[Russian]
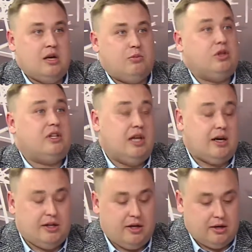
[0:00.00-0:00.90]
полки для
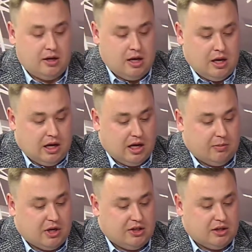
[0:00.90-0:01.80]
книг. А,
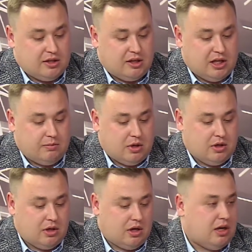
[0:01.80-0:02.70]
обращался к нам
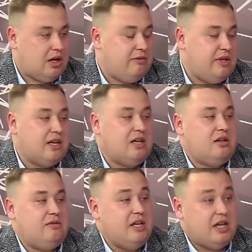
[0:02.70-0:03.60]
а, ветеран
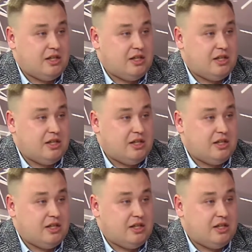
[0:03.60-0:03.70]
Великой